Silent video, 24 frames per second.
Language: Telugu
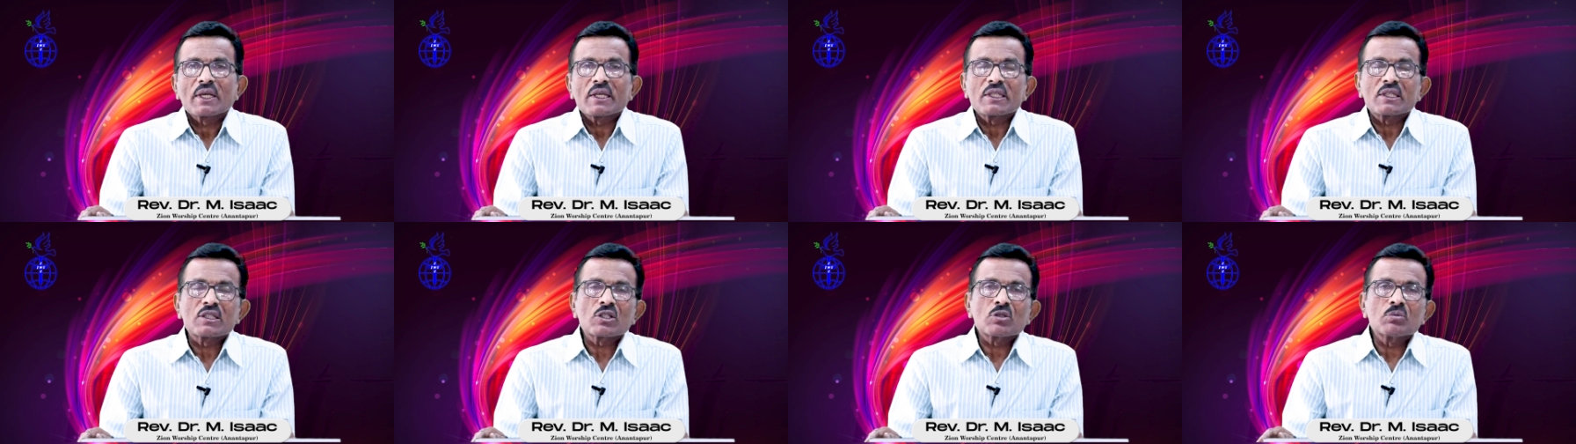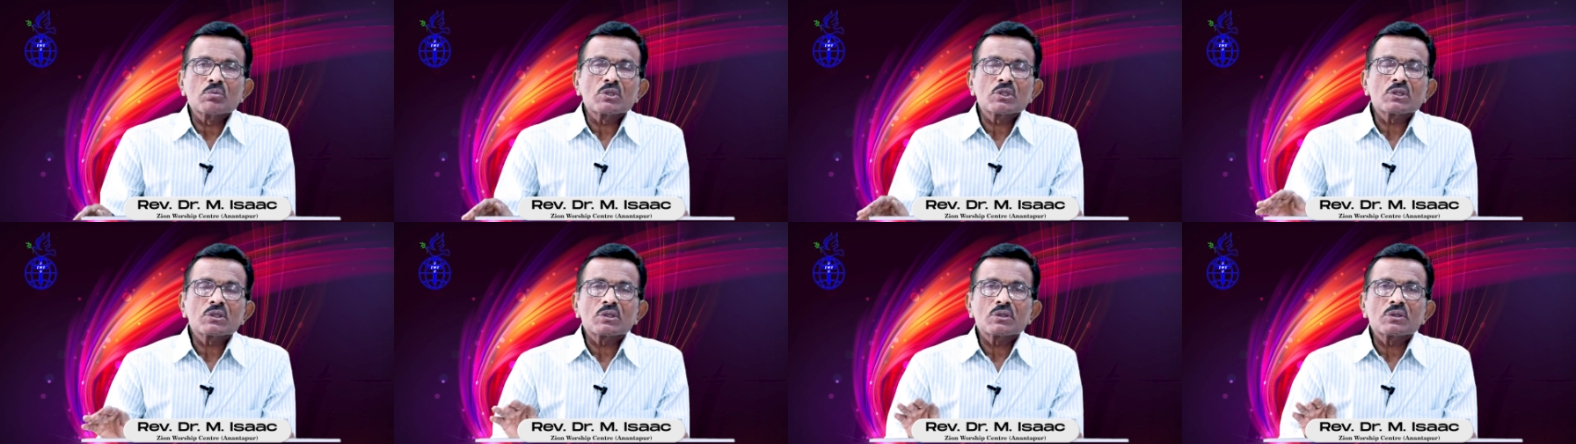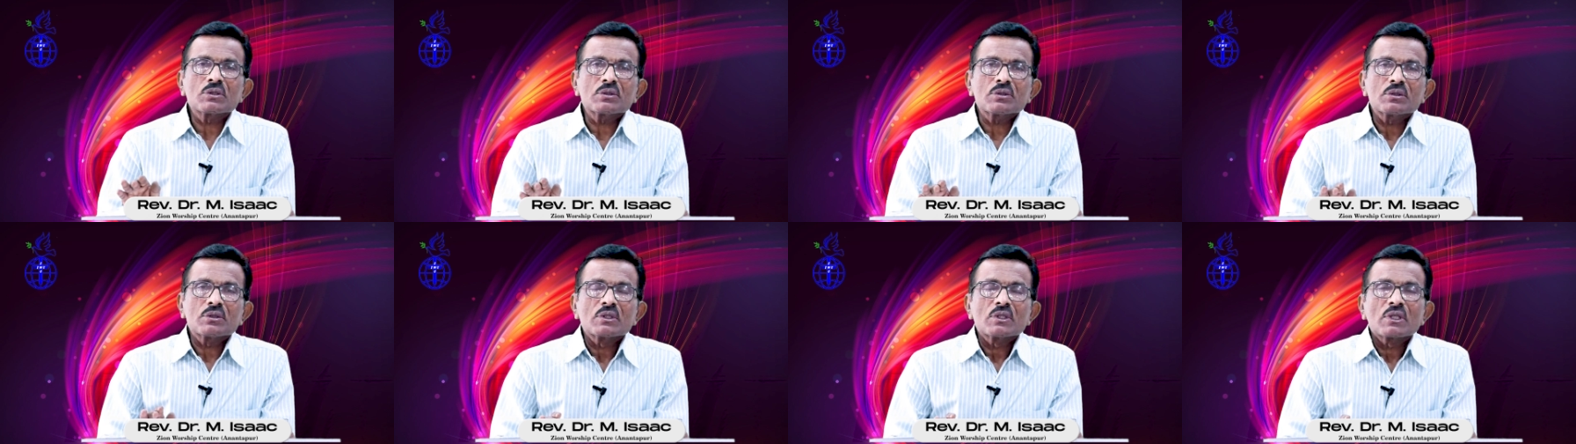ఇంతకుముందు
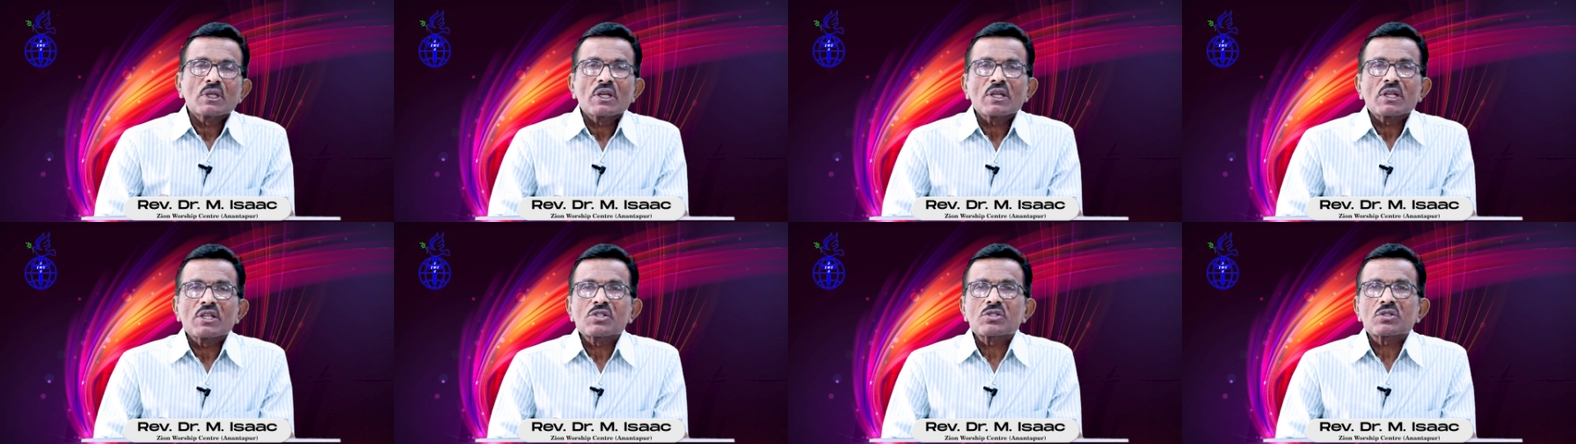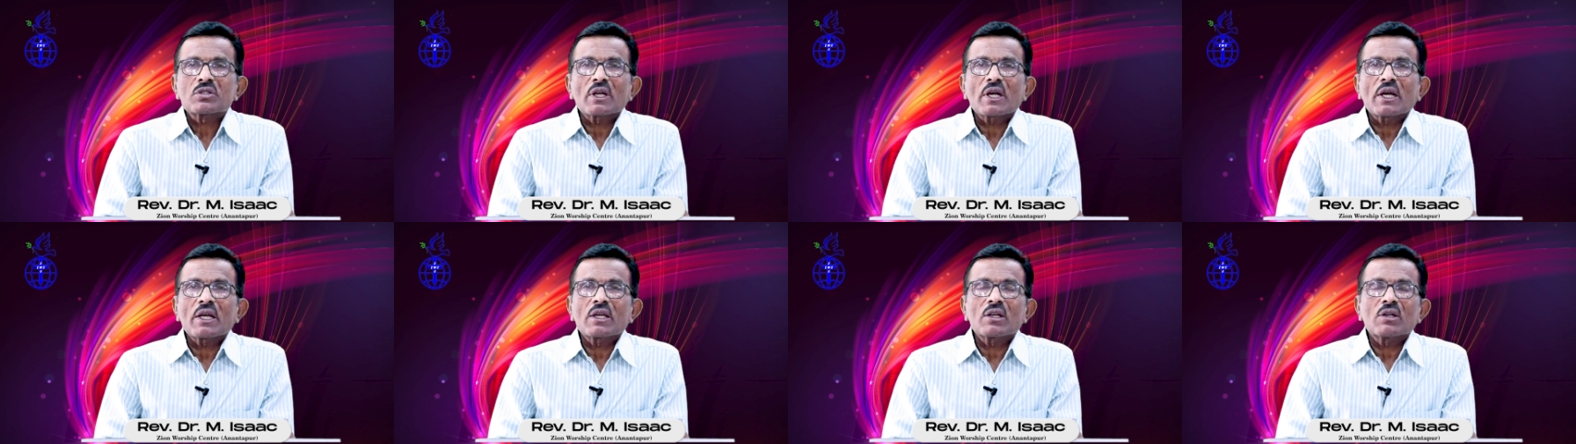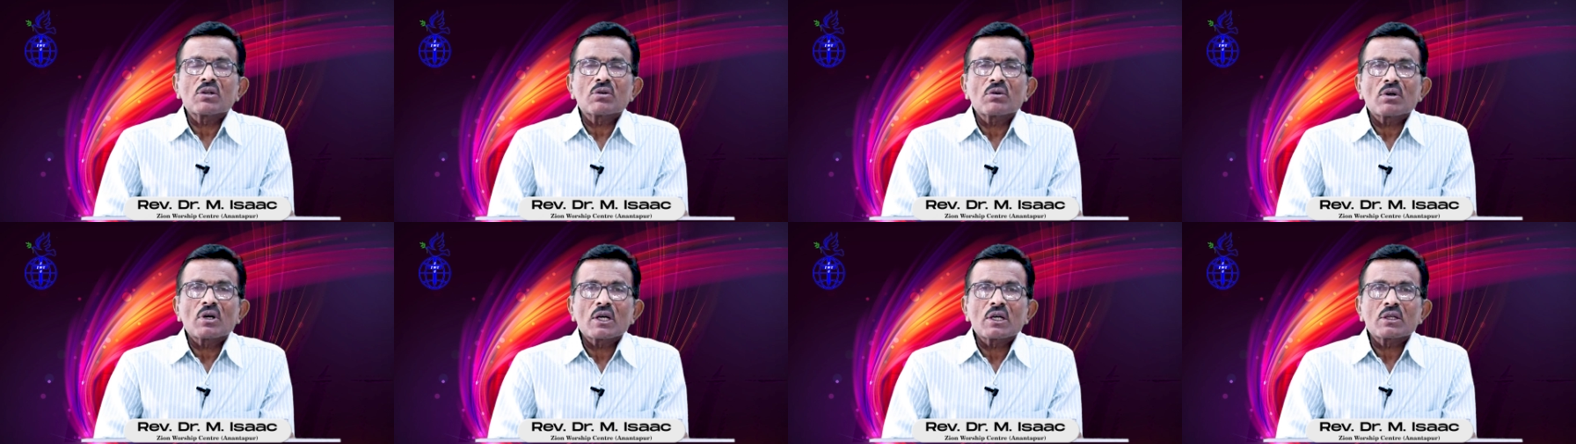
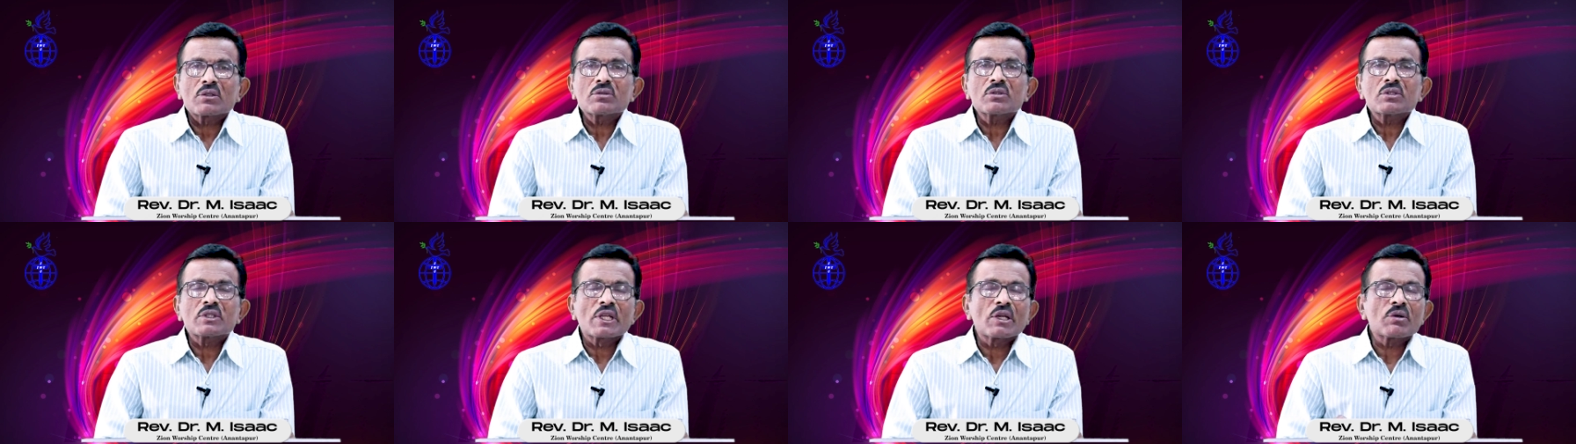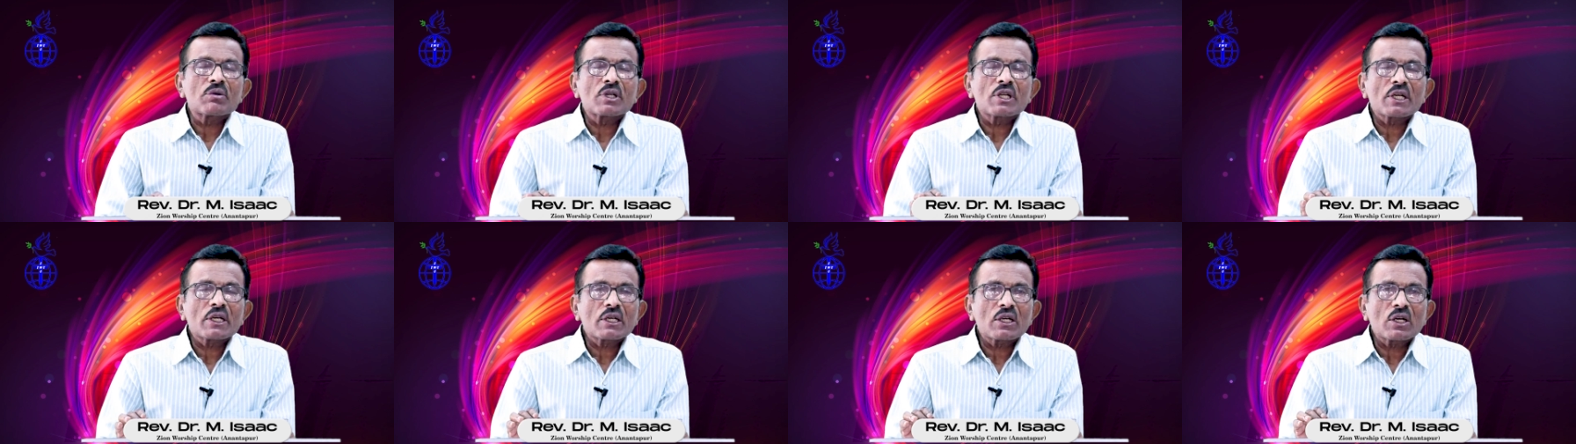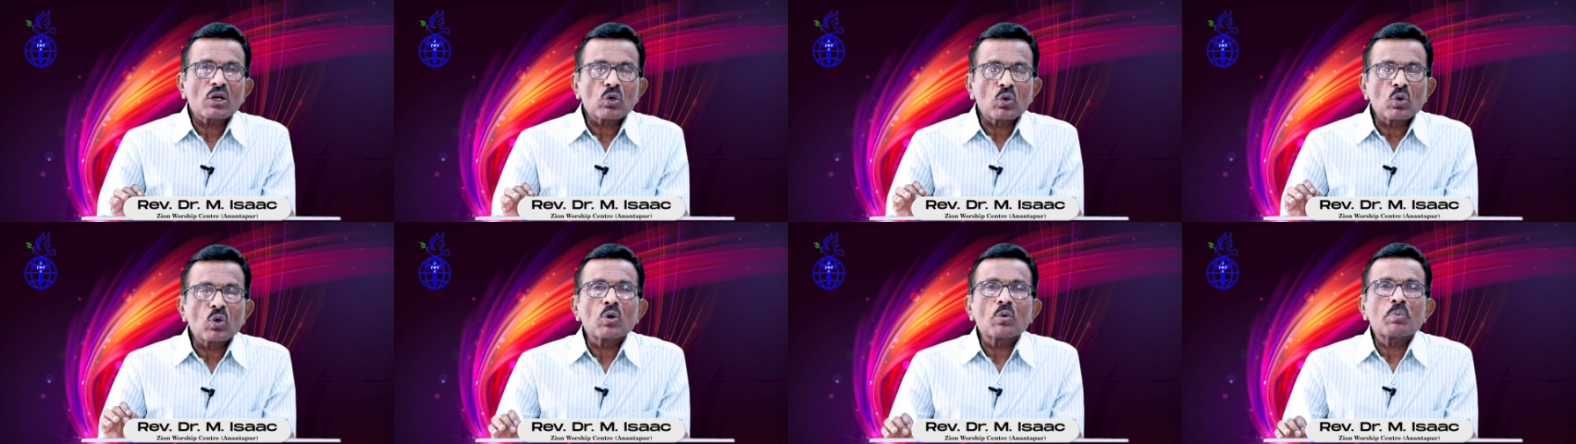ఇస్రాయేల్ వారు దేవుని యొక్క
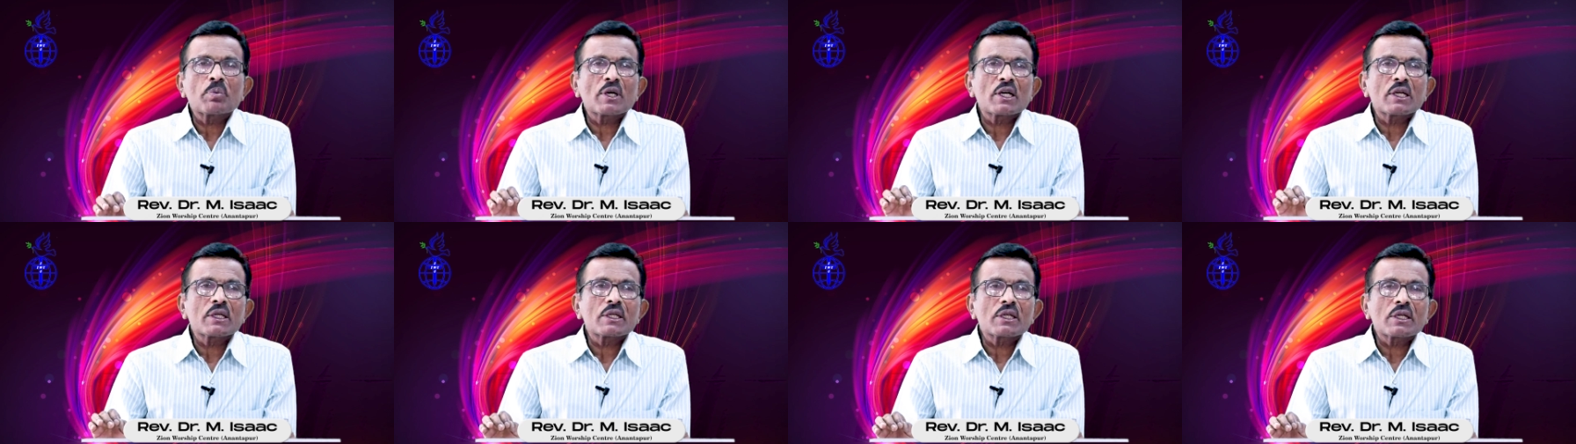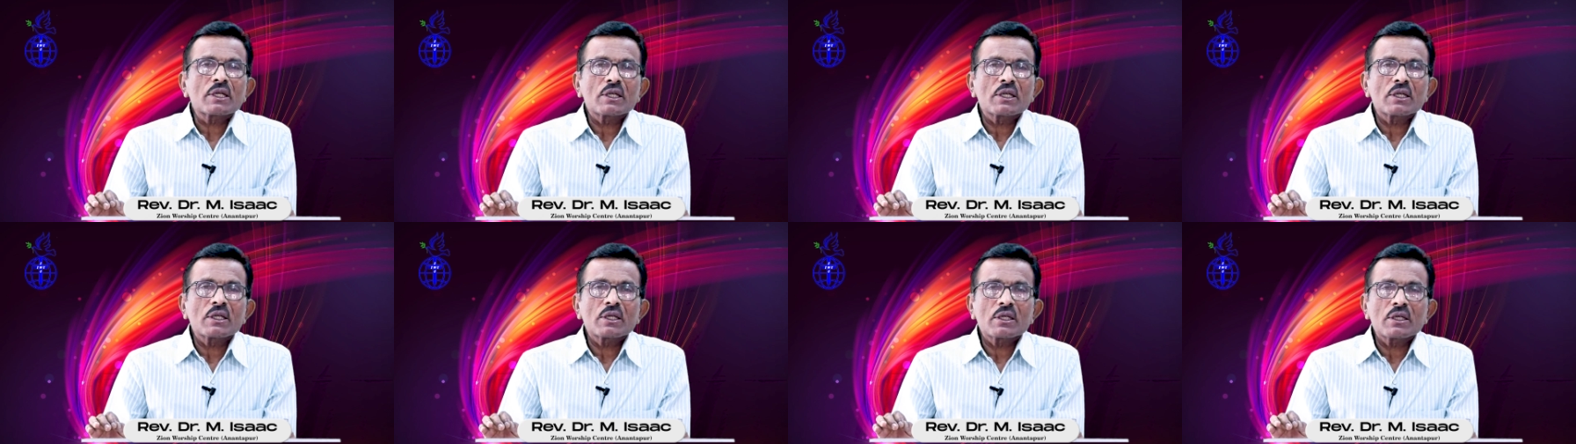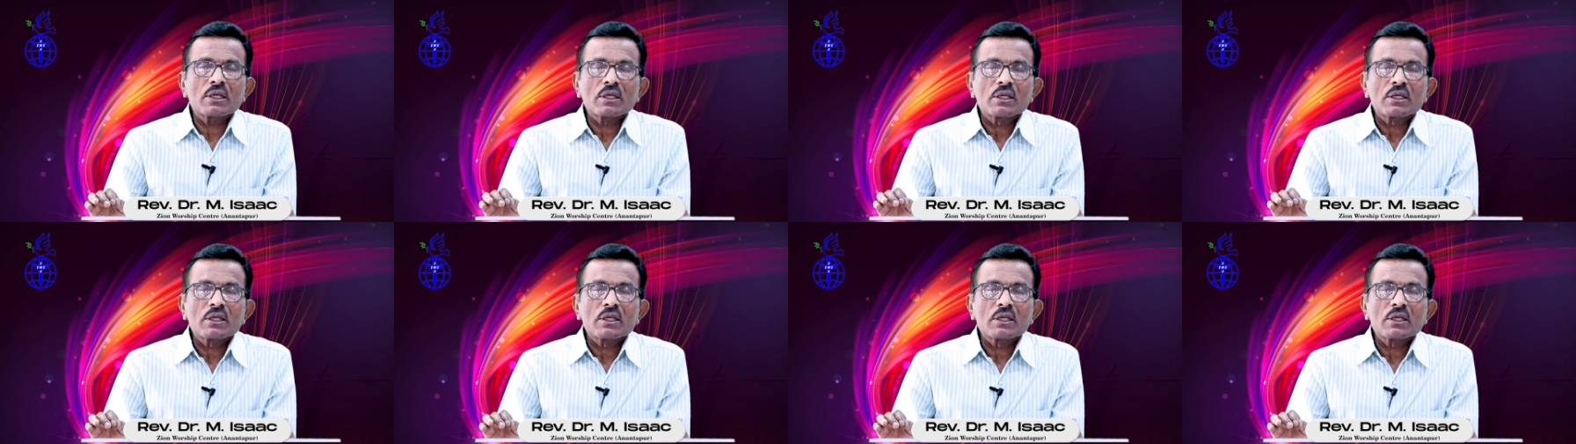కోపానికి